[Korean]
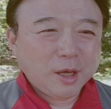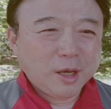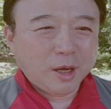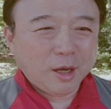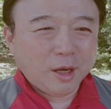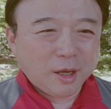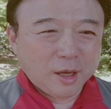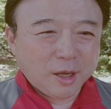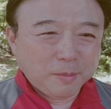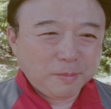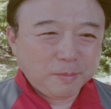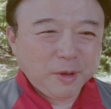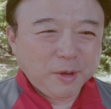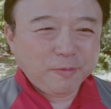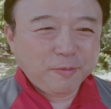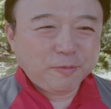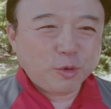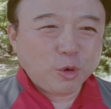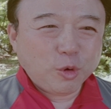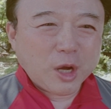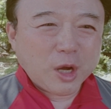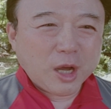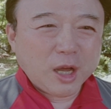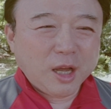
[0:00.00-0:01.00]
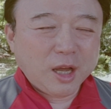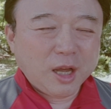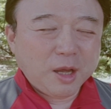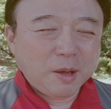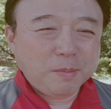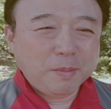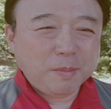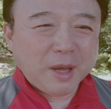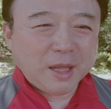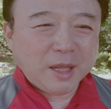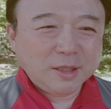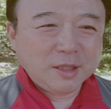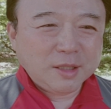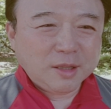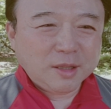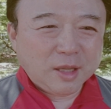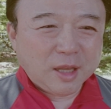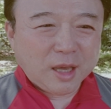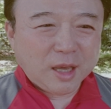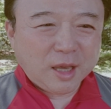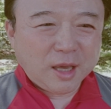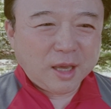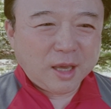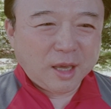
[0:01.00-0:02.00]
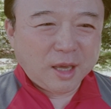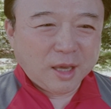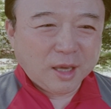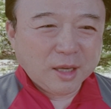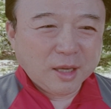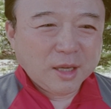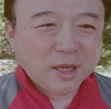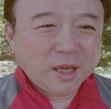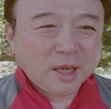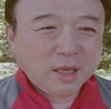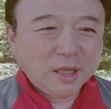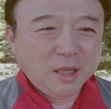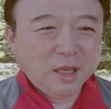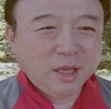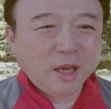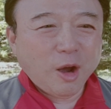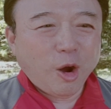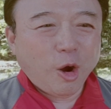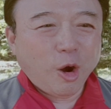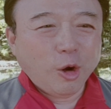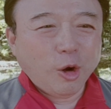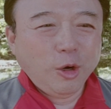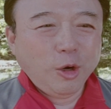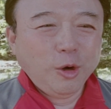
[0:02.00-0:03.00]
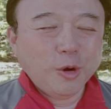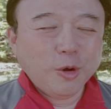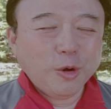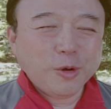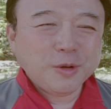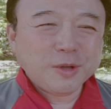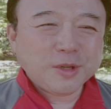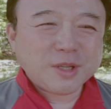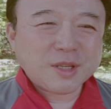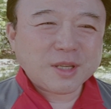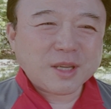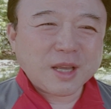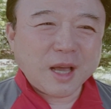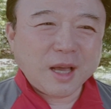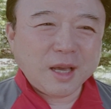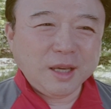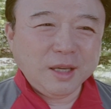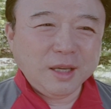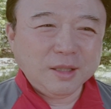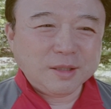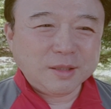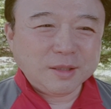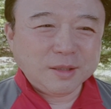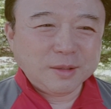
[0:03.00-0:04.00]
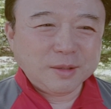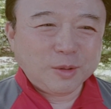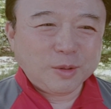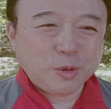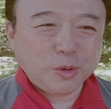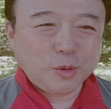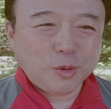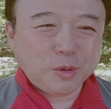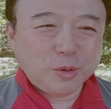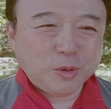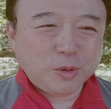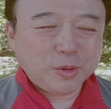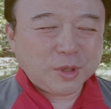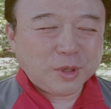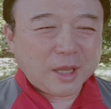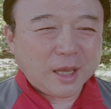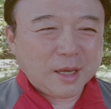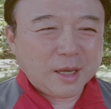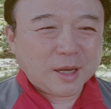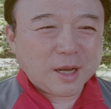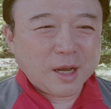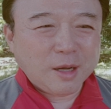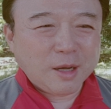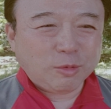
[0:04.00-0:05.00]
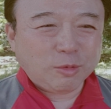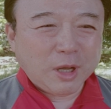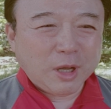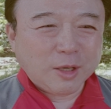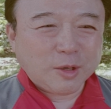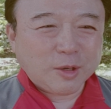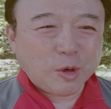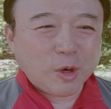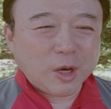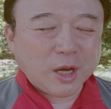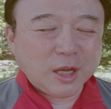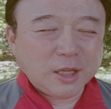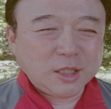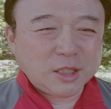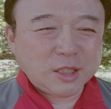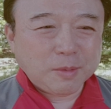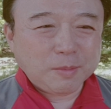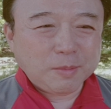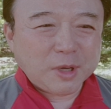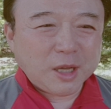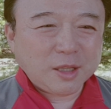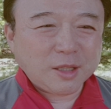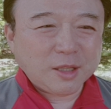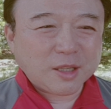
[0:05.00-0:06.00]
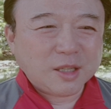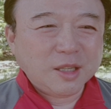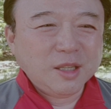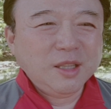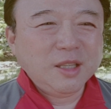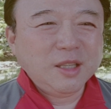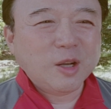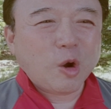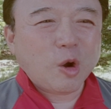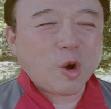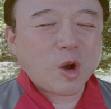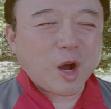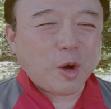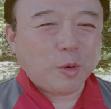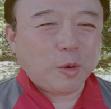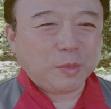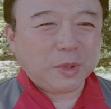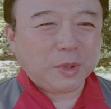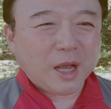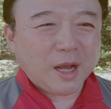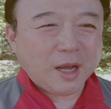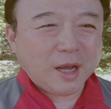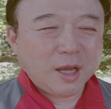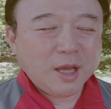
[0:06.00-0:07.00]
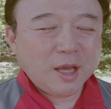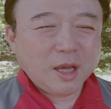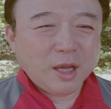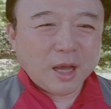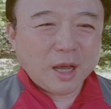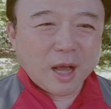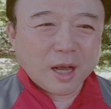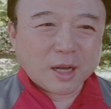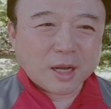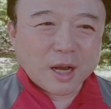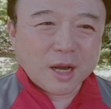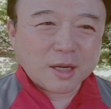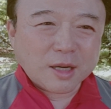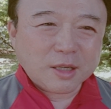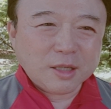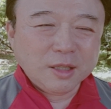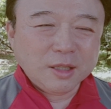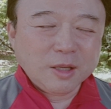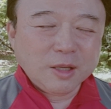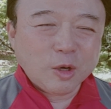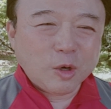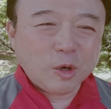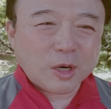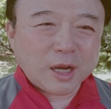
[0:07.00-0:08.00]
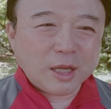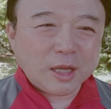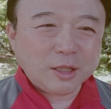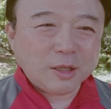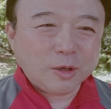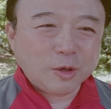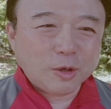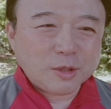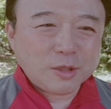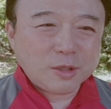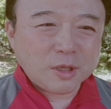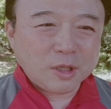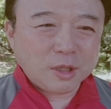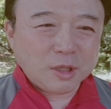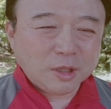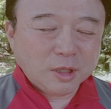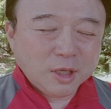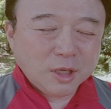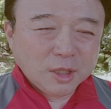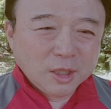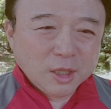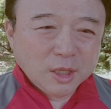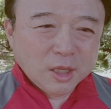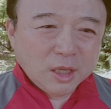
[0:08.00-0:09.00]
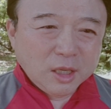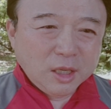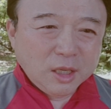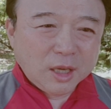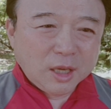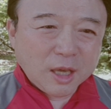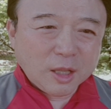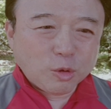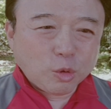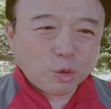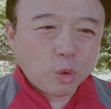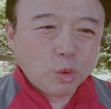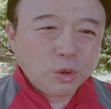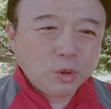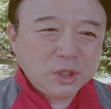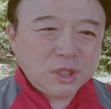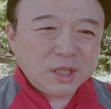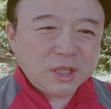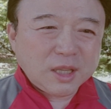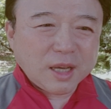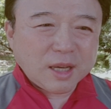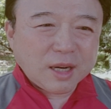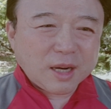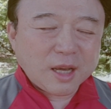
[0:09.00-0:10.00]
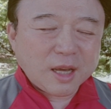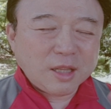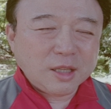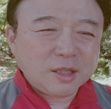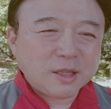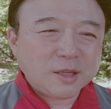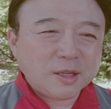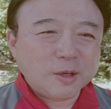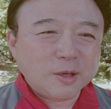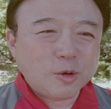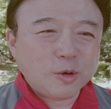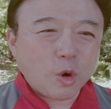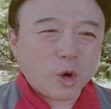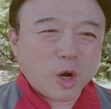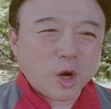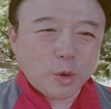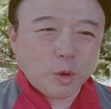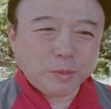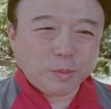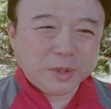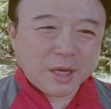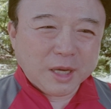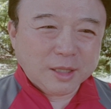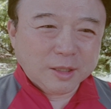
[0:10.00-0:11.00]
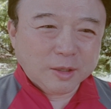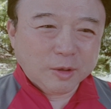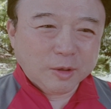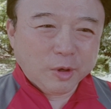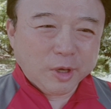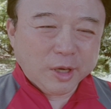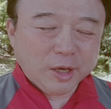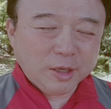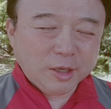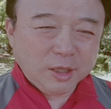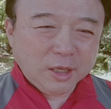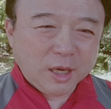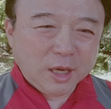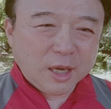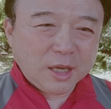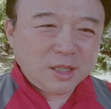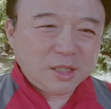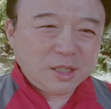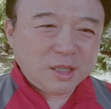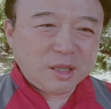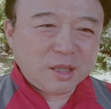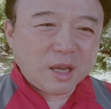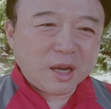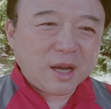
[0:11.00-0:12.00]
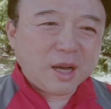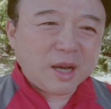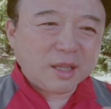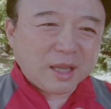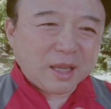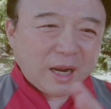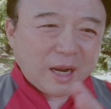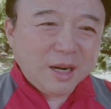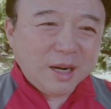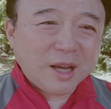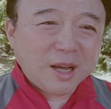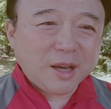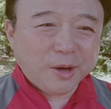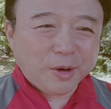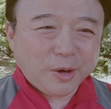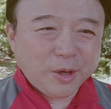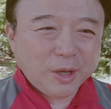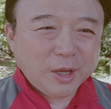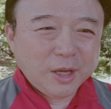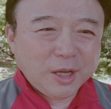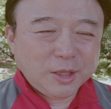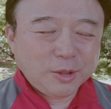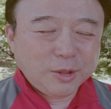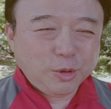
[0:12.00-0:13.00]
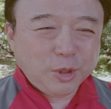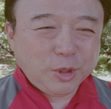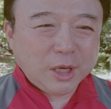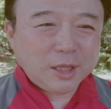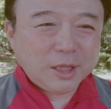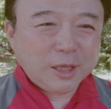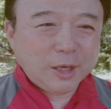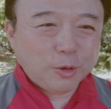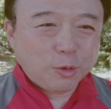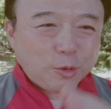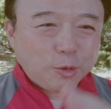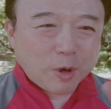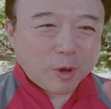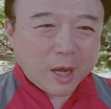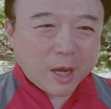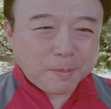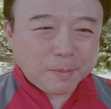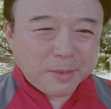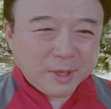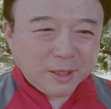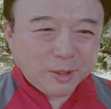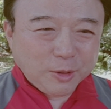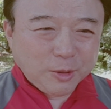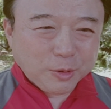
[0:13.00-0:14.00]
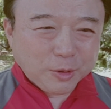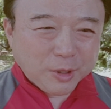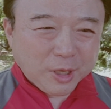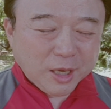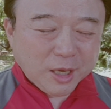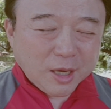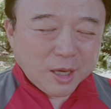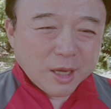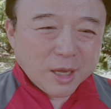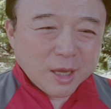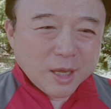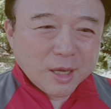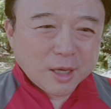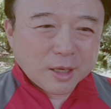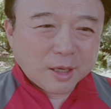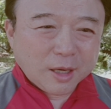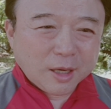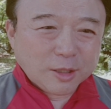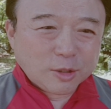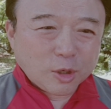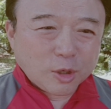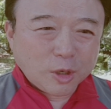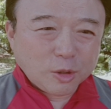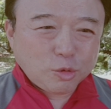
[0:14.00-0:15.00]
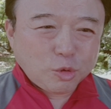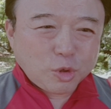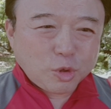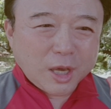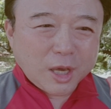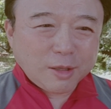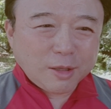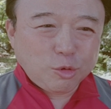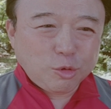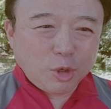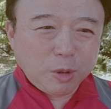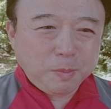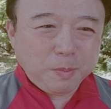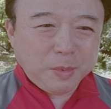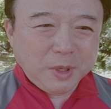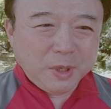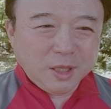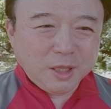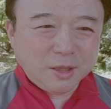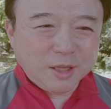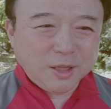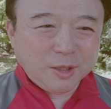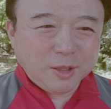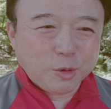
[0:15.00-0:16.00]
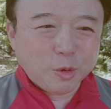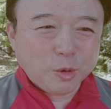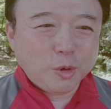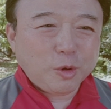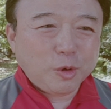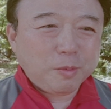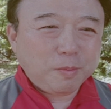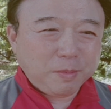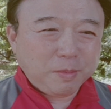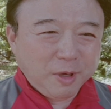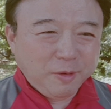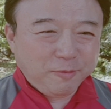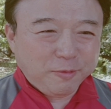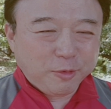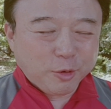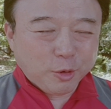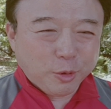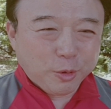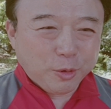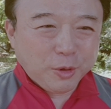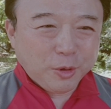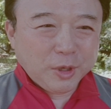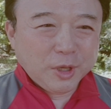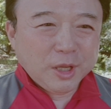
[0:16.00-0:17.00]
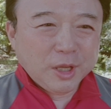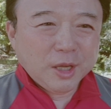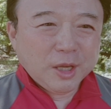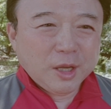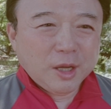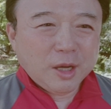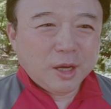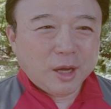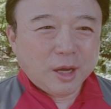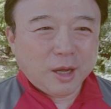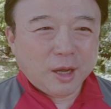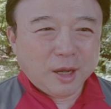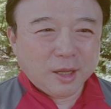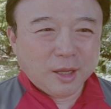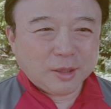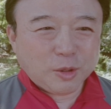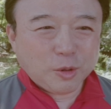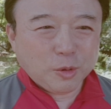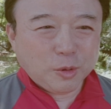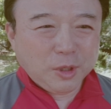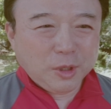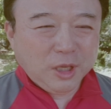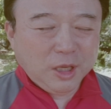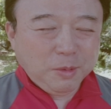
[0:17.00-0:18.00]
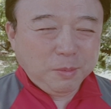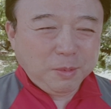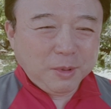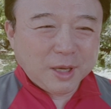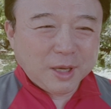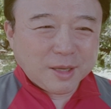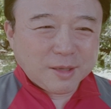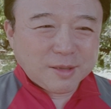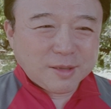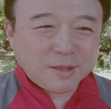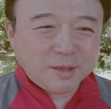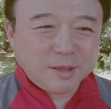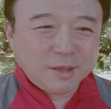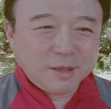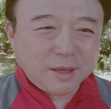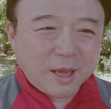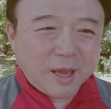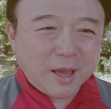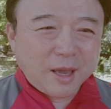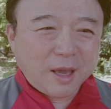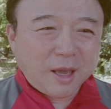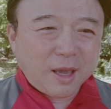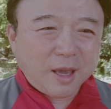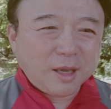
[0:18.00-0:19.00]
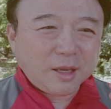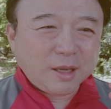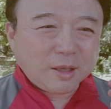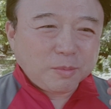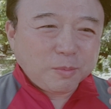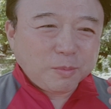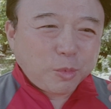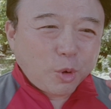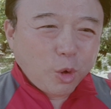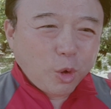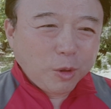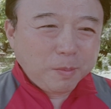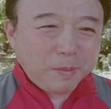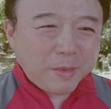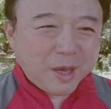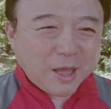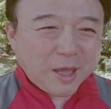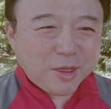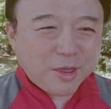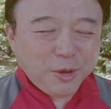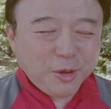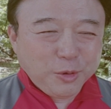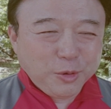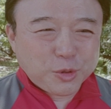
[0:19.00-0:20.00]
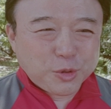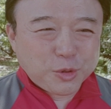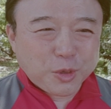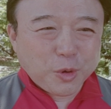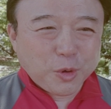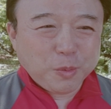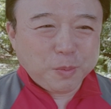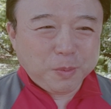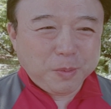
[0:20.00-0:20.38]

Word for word: 어, B4가 맞는데 이 언론 사이드도 대강 될 것 같지만 근거가 없다. 아까 근거라는 것은 이게 동시대라는 근거가 없다는 거예요. 이게 시대가 달라요. 뒤에 내용과 앞에 내용이 그래서 최 GPT도 before 어, 또 EBS의 콜매튜즈도